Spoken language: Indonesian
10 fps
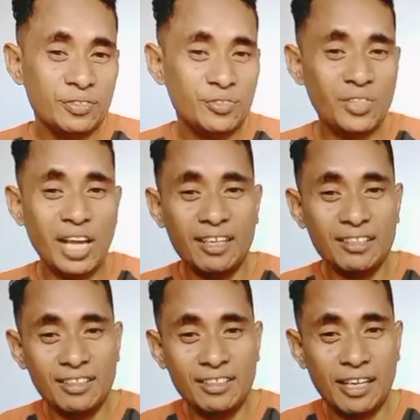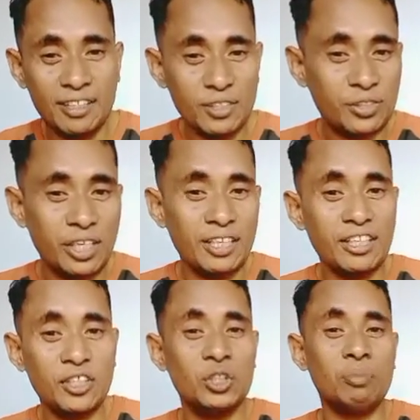Jadi
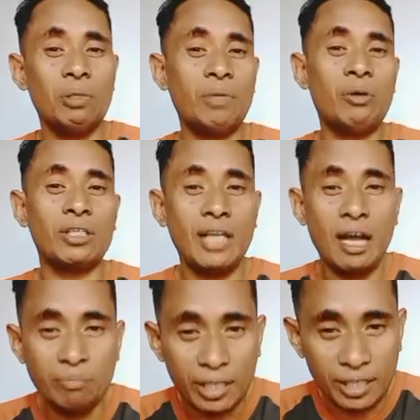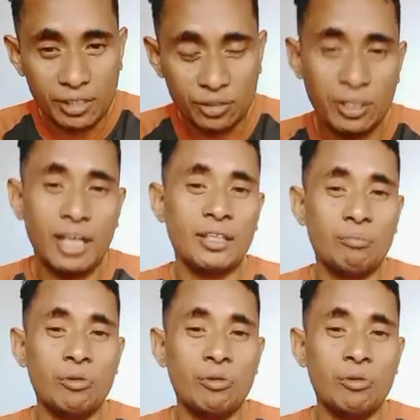kekristenan itu membawa damai, saudara.